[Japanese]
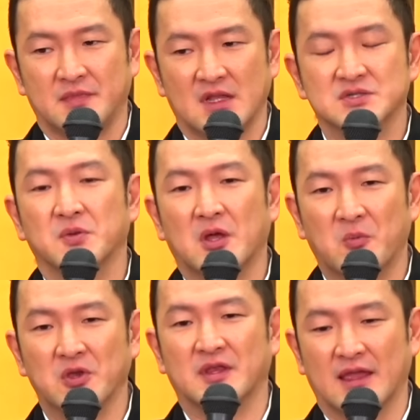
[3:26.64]
そんな
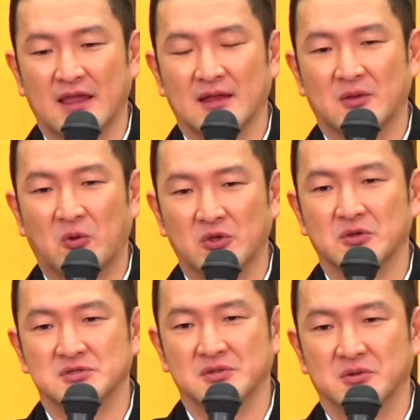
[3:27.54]
思いで公
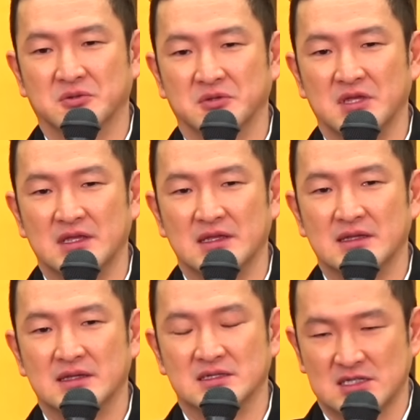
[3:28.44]
表することに
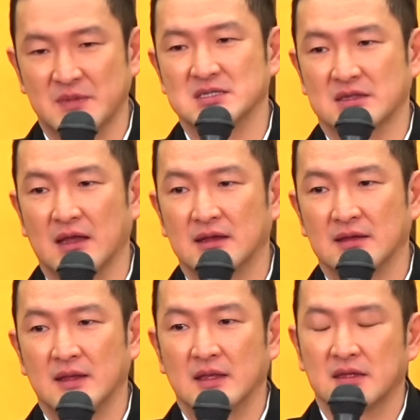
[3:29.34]
しました
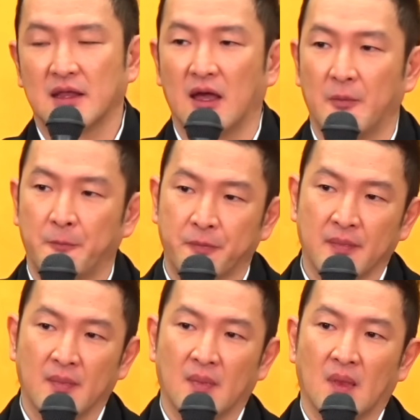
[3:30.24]
ただ
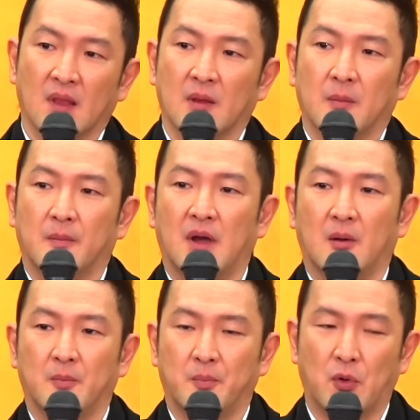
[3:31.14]
まあ
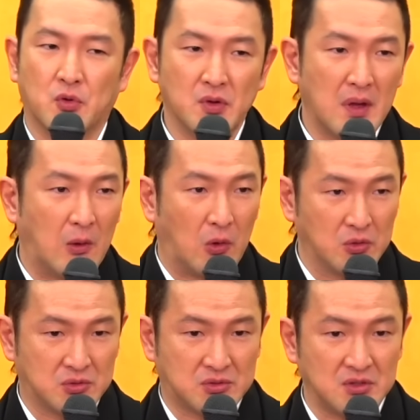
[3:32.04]
僕らは
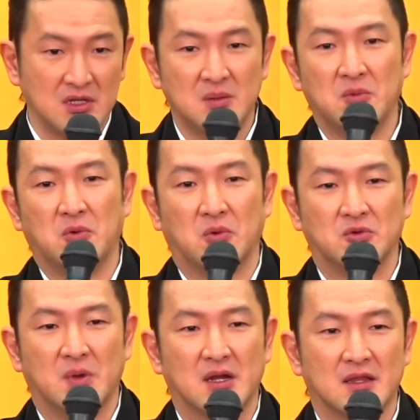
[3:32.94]
本当にもう
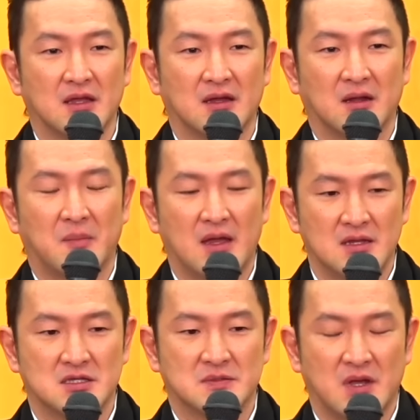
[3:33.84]
生まれてから毎
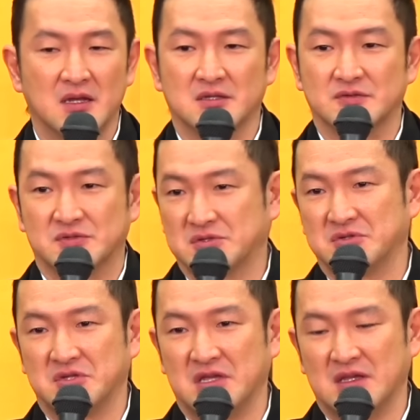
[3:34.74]
日毎日普
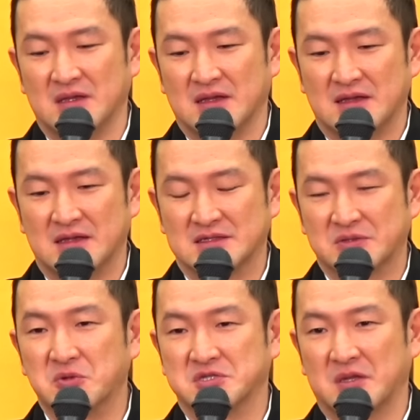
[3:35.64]
通に過
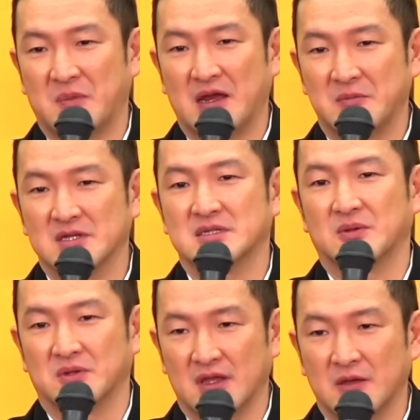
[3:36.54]
ごしてまいりました
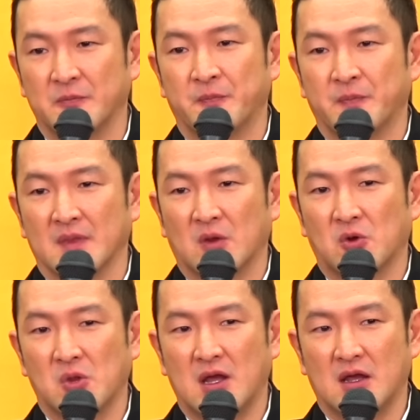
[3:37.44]
ので
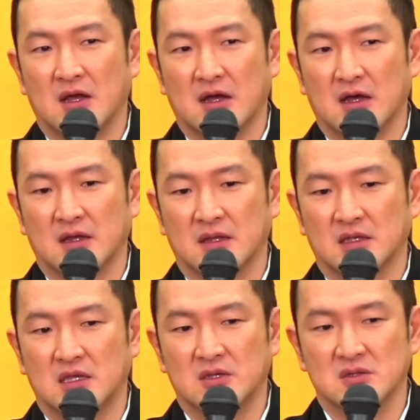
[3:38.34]
コロナ禍で
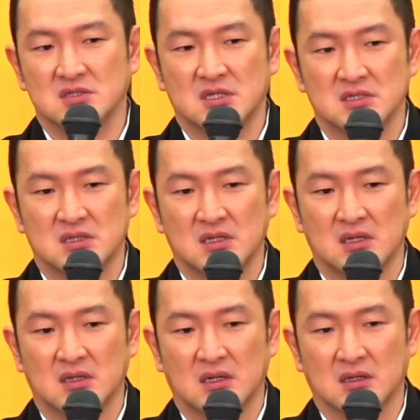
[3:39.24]
緊急事態宣
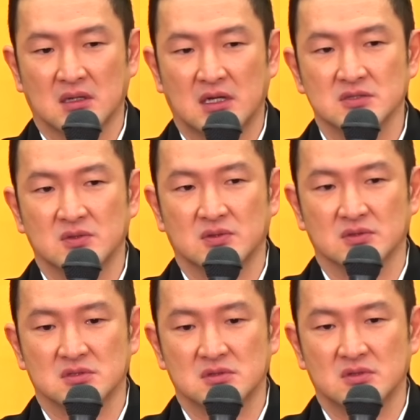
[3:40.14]
言なんかで家族と
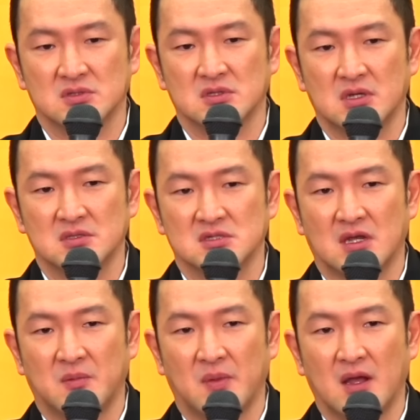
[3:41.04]
ずっと一緒にいる時
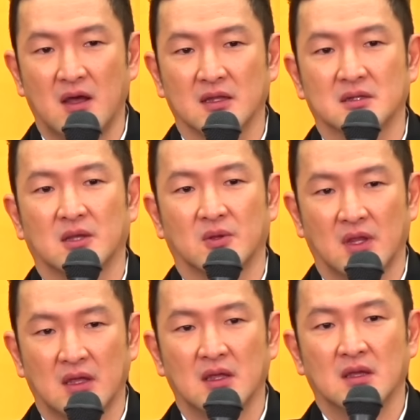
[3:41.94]
間も長かったの
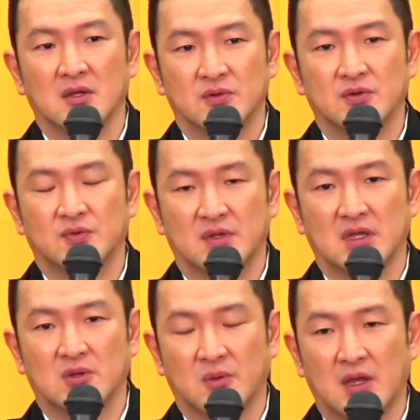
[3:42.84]
で夫婦で
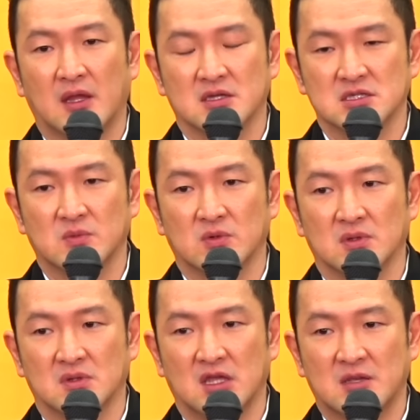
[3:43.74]
いろんな話も
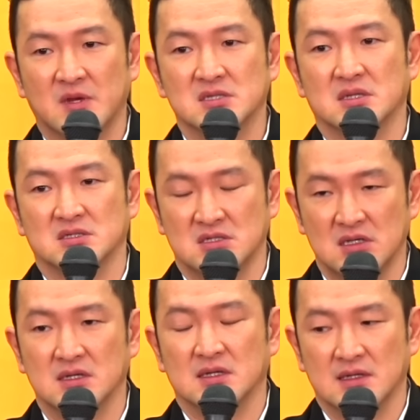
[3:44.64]
できました
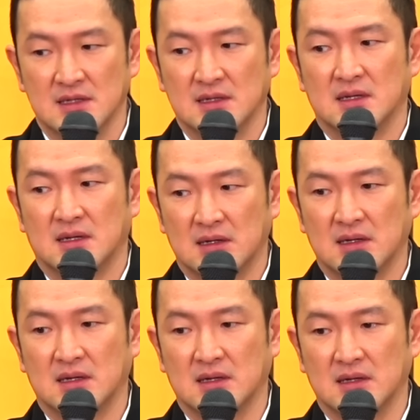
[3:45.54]
し
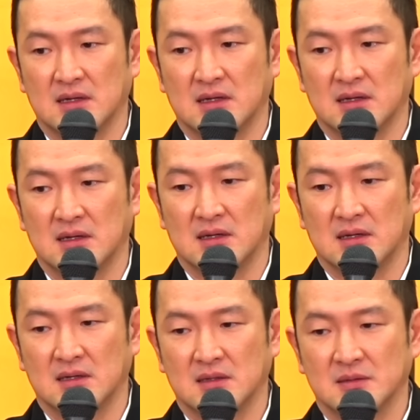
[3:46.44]

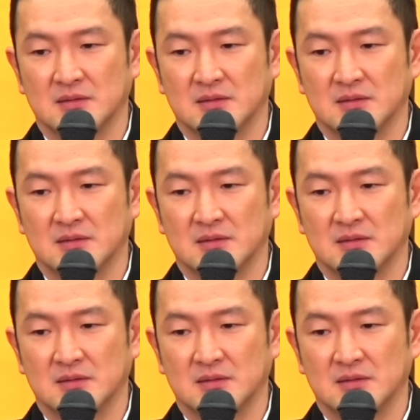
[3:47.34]
あ